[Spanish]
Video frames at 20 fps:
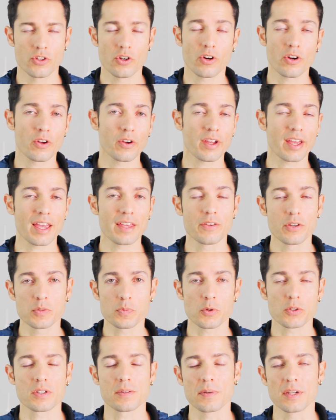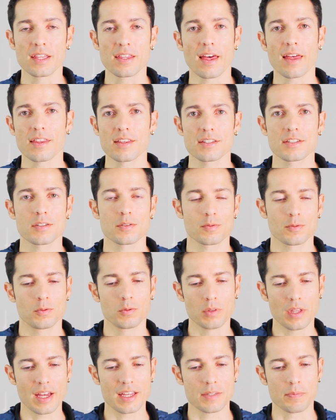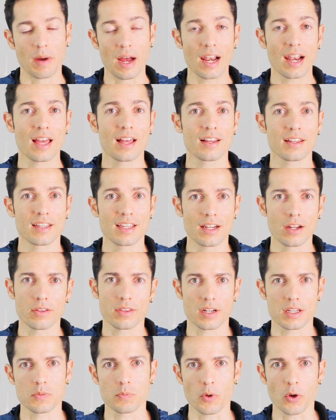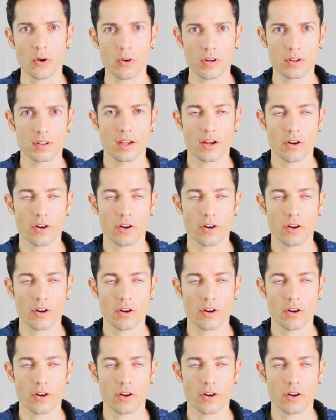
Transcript: Yo creo que hay dos posibilidades, una es mala y la otra es peor.